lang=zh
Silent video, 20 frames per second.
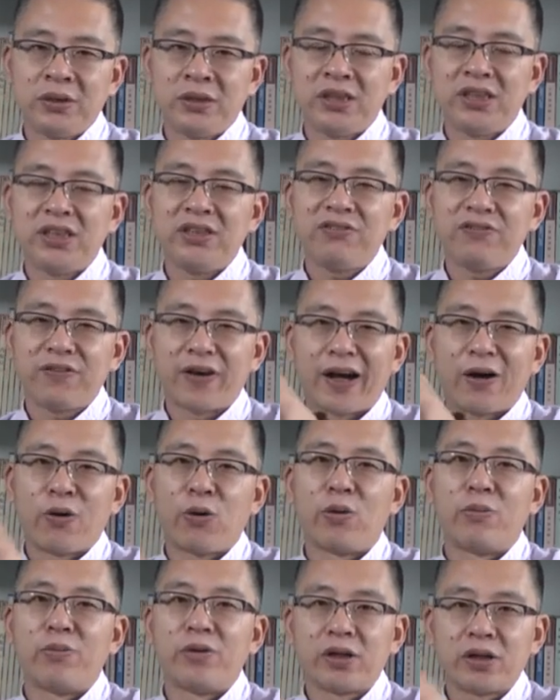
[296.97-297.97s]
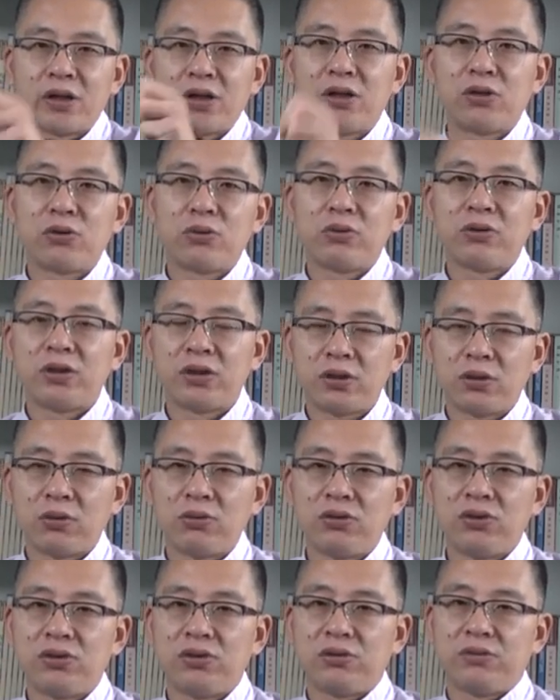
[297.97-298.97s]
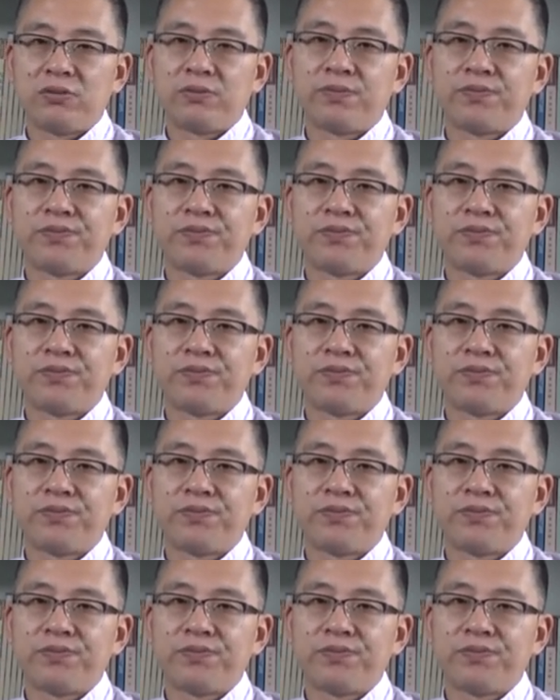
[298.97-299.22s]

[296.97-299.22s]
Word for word: 激发我们客户的斗志，